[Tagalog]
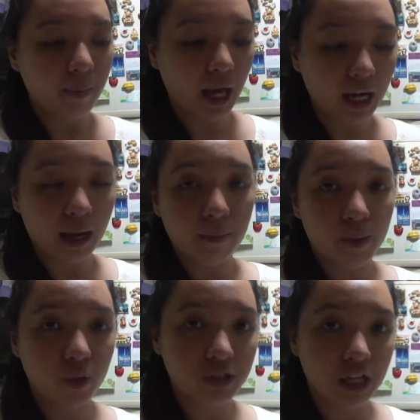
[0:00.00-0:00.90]
para
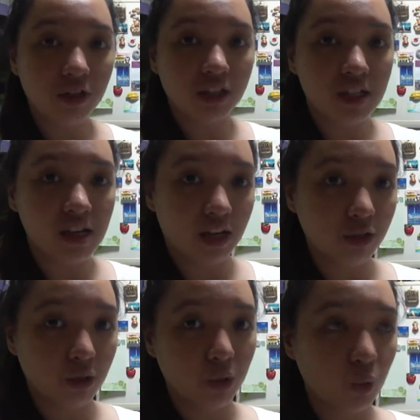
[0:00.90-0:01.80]
mabuksan yung
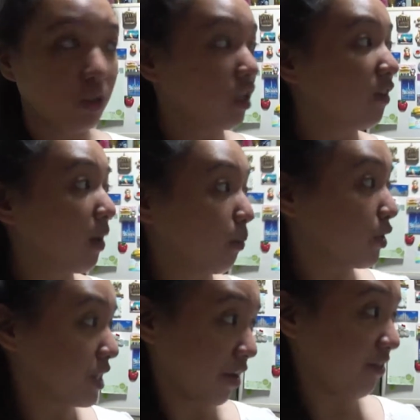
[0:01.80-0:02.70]
transaction 2 sa November
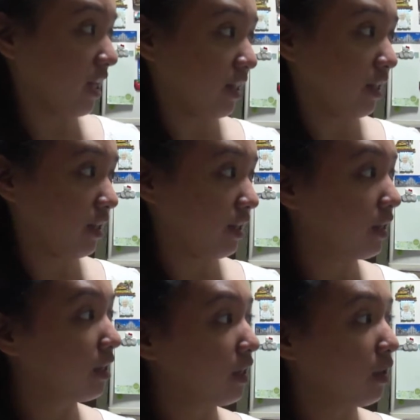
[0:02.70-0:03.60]
7,
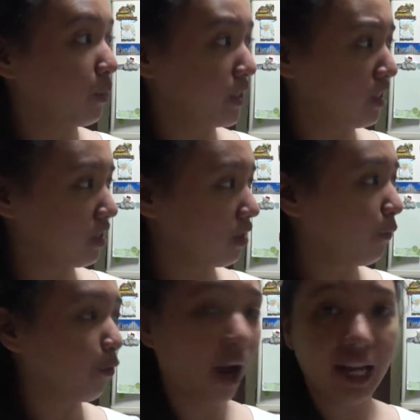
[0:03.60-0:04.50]
which is
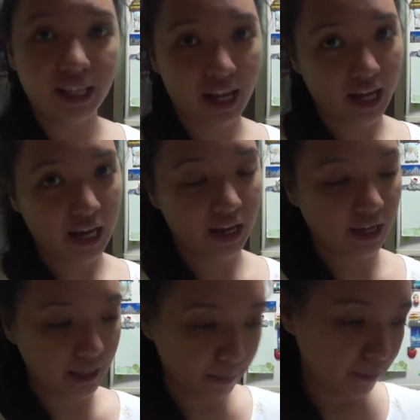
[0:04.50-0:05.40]
Friday.
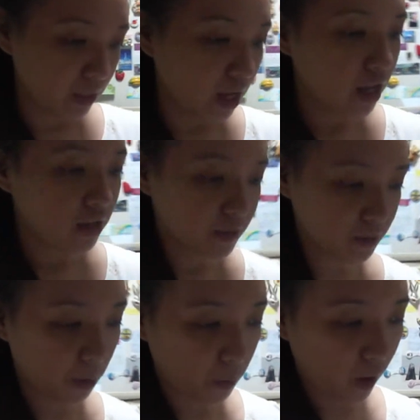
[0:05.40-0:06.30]

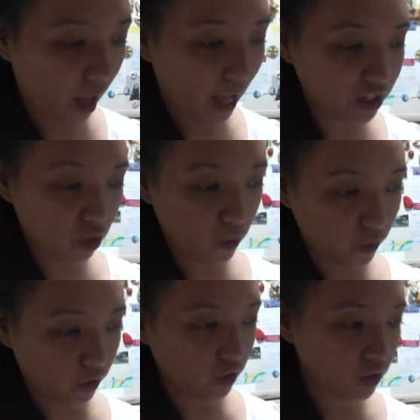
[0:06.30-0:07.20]
So, ayun.
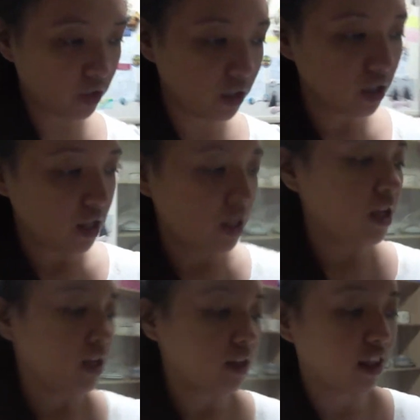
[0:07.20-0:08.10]

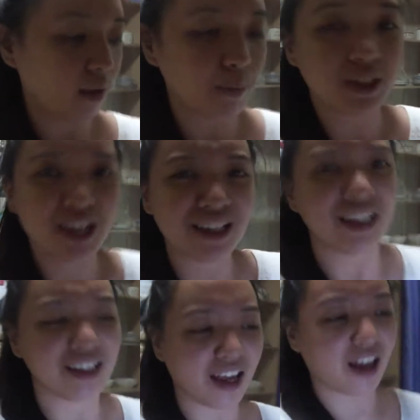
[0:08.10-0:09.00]
Tapos
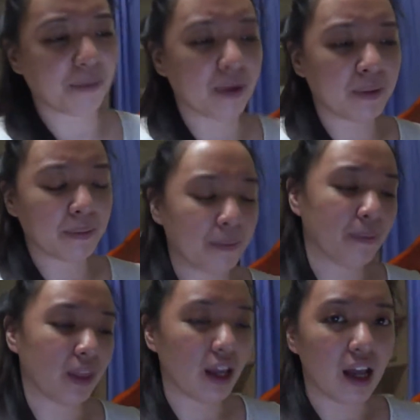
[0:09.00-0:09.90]
kanina,
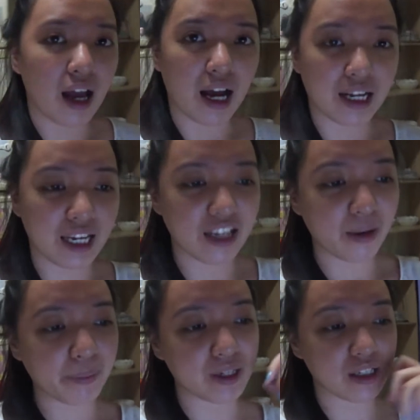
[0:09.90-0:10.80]
ang
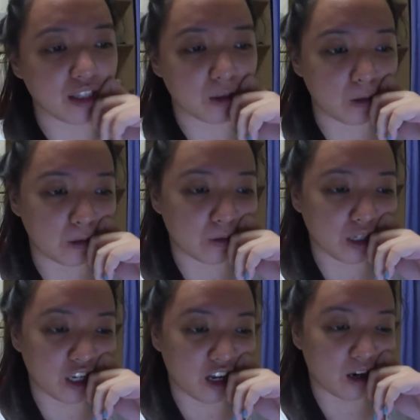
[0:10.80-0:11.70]
hirap kasi tatlo yung
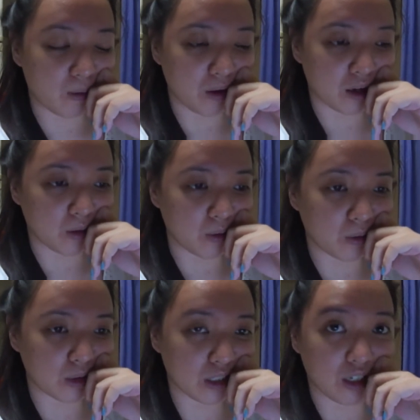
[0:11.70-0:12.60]
ginagawa
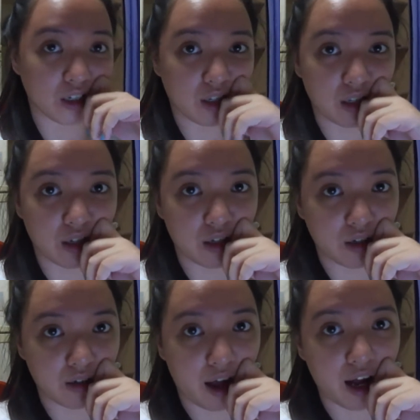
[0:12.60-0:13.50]
kong
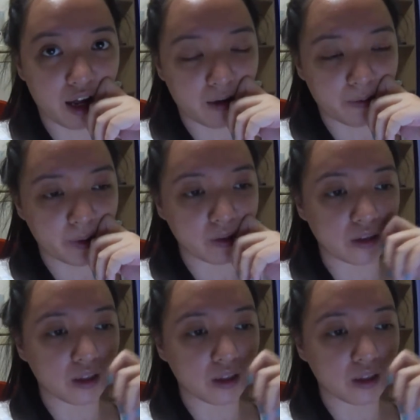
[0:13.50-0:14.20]
account.